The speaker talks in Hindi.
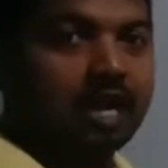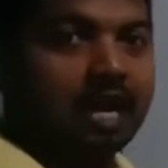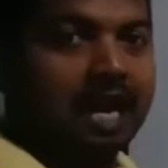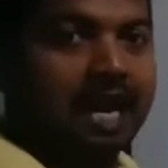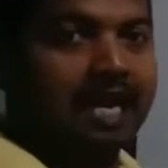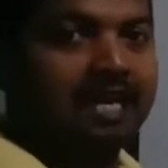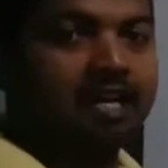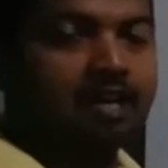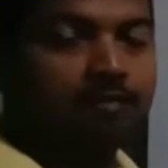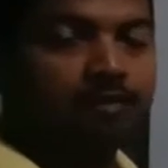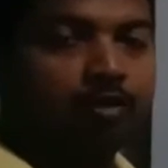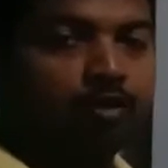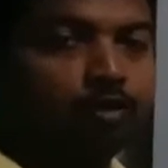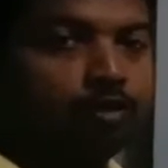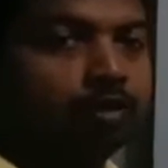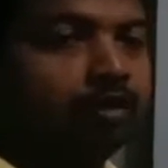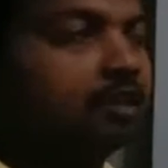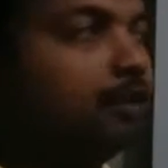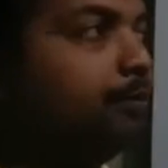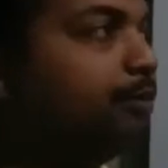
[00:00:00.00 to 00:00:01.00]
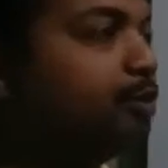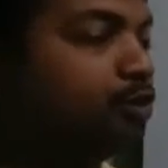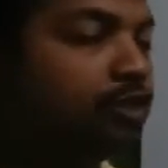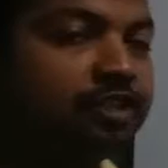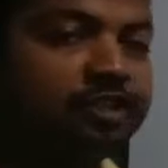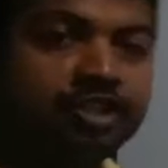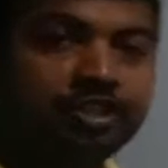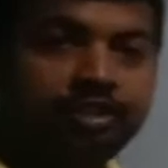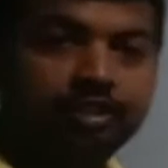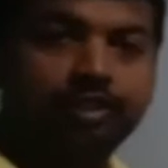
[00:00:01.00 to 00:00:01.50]
I am your
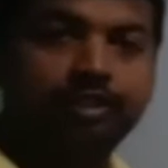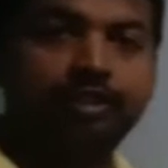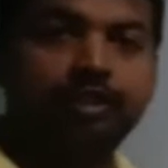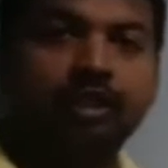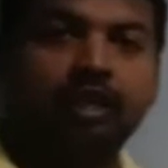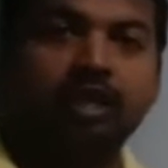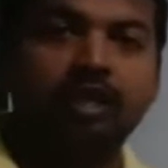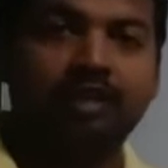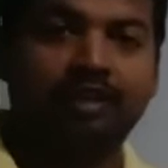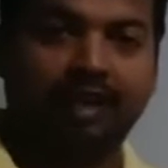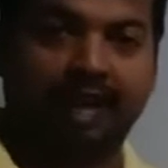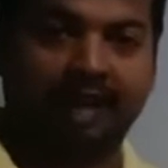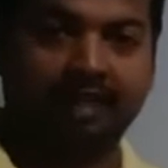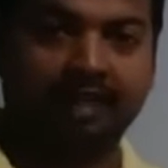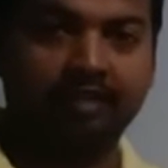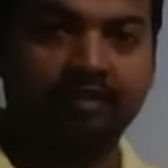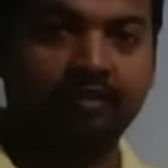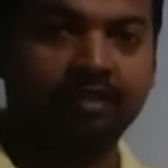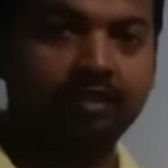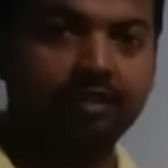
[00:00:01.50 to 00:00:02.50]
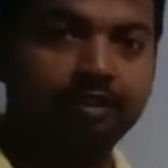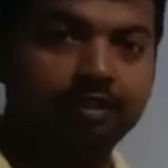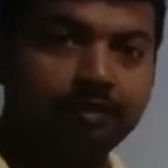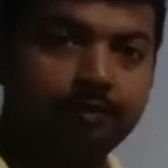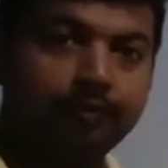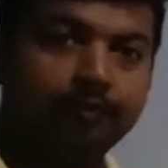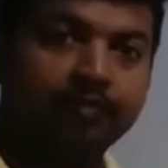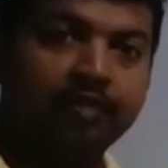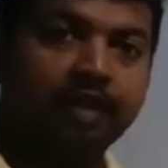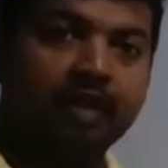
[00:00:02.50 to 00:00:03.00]
computer teacher Rakesh Singh
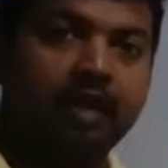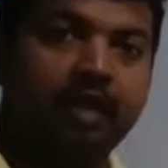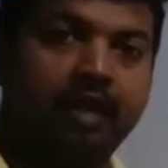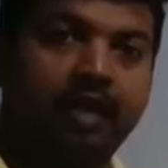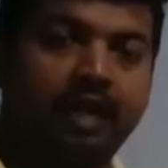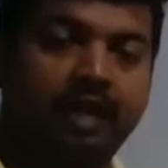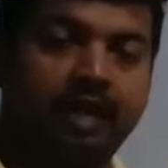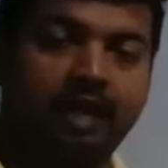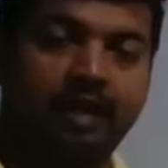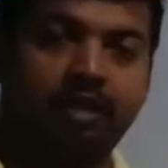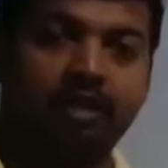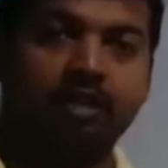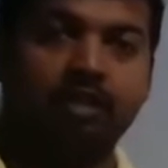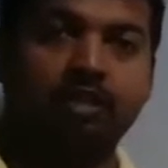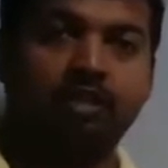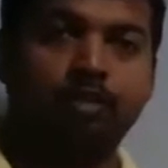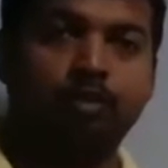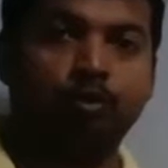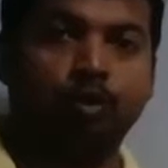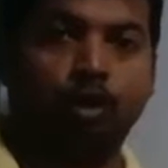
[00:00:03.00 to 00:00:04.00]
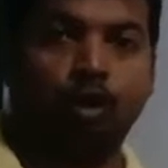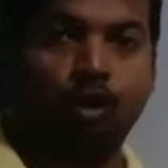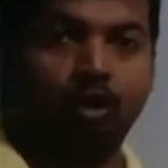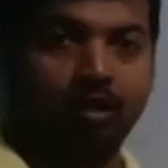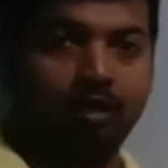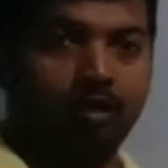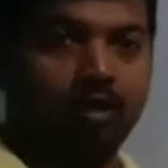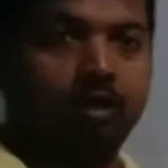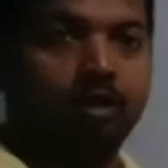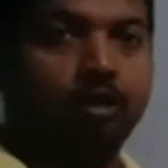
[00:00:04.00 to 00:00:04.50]
and you
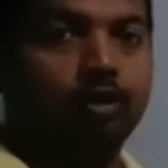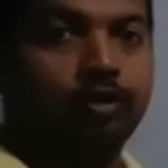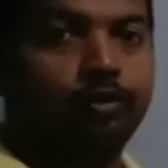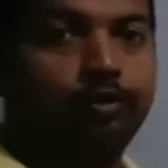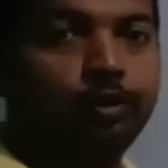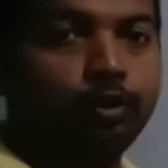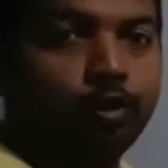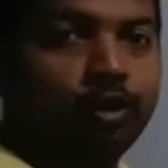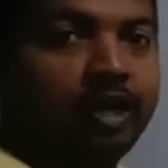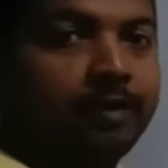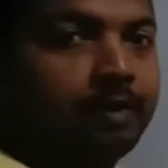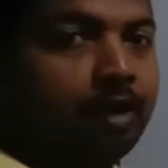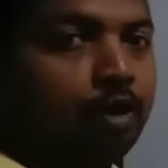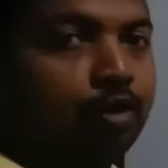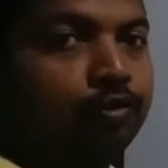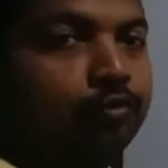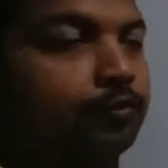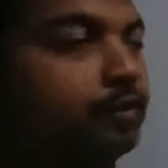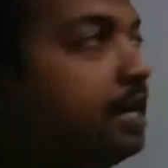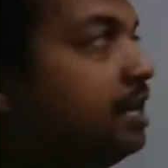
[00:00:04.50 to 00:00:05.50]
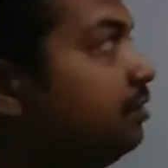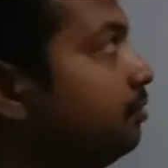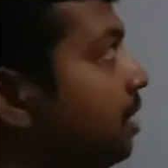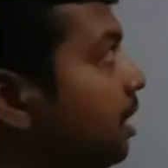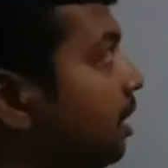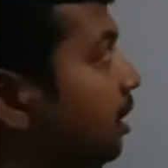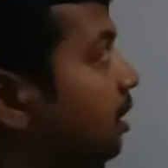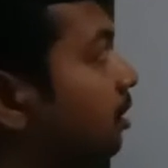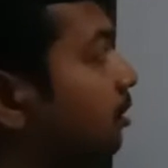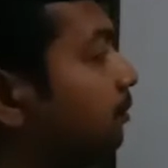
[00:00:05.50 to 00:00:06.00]
all know about very
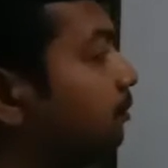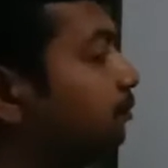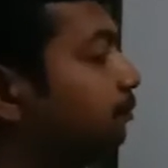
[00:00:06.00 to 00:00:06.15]
well